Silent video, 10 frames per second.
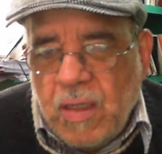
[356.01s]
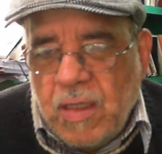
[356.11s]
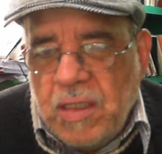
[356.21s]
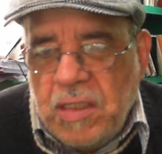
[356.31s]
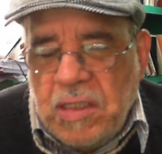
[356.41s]

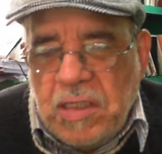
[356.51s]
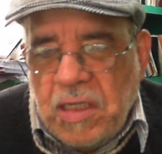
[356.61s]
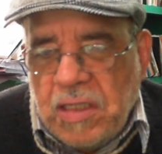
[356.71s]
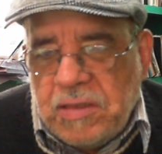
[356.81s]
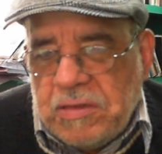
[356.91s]
y
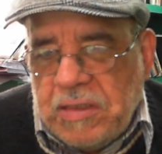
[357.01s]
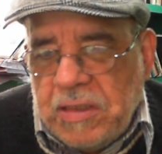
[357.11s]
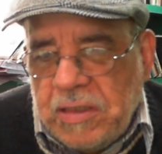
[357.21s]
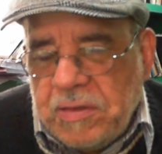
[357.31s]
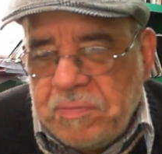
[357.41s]

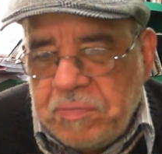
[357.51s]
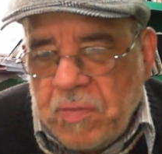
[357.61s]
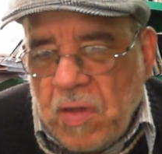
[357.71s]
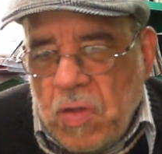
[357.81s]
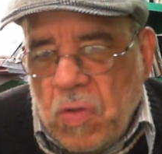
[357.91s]
este,
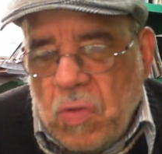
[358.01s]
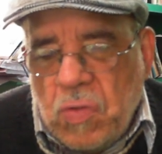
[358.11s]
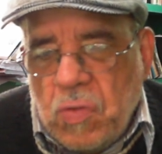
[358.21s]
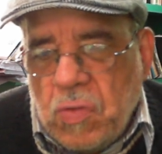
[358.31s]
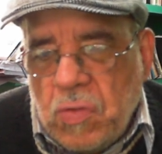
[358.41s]

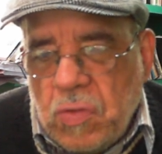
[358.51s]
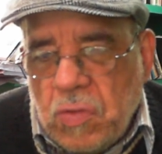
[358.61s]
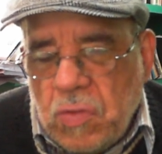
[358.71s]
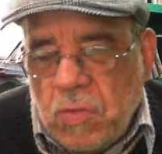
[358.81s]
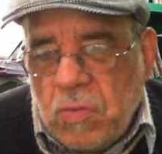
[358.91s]

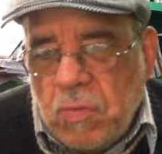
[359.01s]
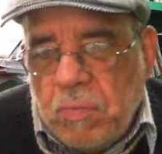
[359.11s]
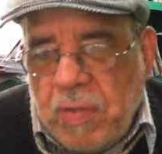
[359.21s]
un